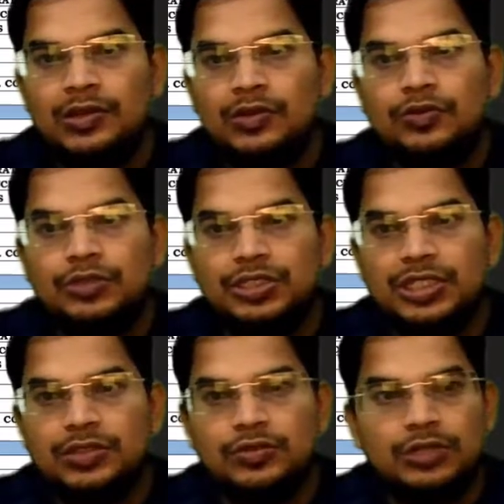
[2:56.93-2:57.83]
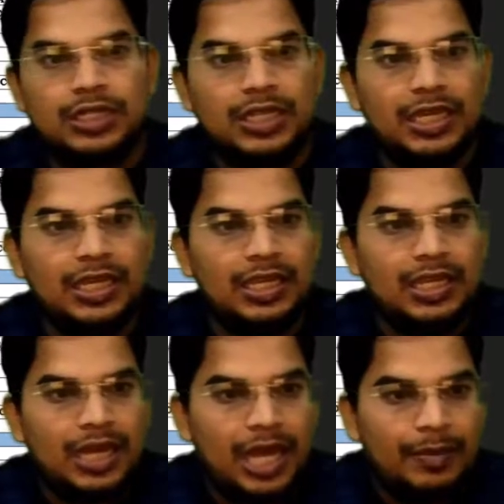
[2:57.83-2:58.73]
वो चेंज होकर के
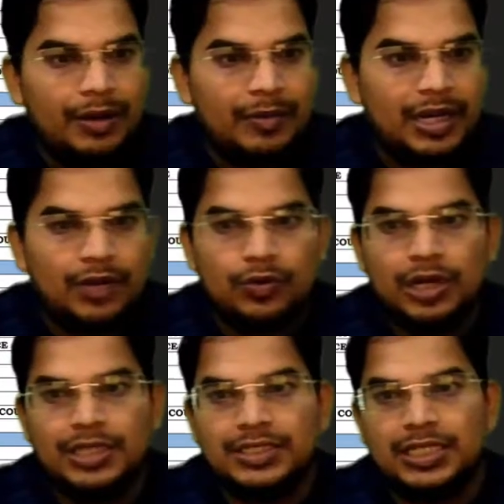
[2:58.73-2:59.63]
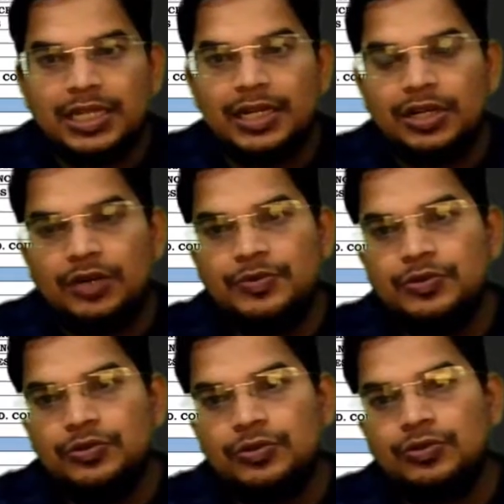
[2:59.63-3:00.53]
अब हमारा होगा सेकेंड ऑफ
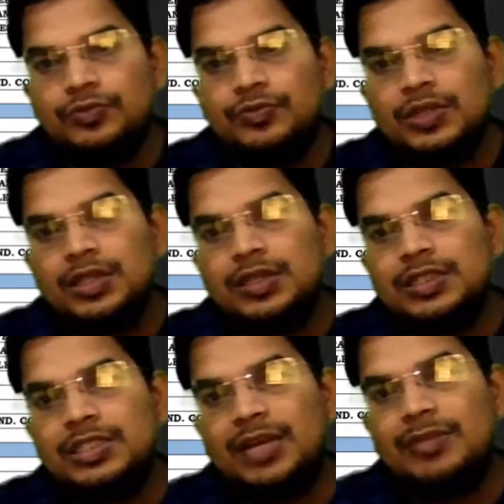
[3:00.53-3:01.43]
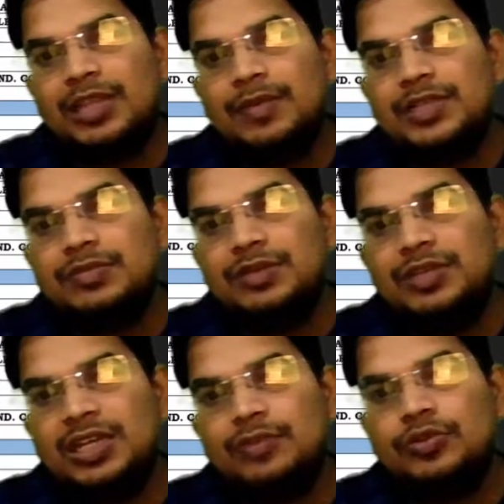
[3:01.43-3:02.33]
जून को इसका मतलब इसमें
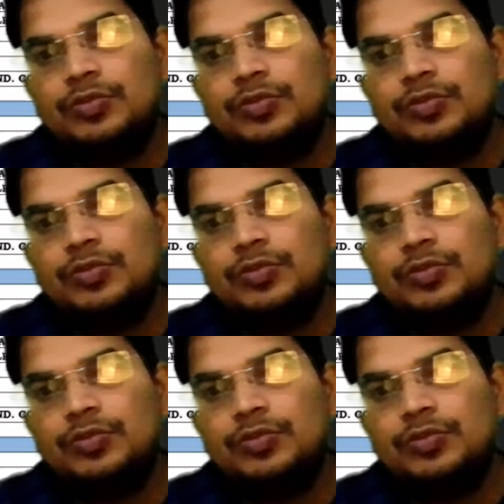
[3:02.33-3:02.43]
भी हमको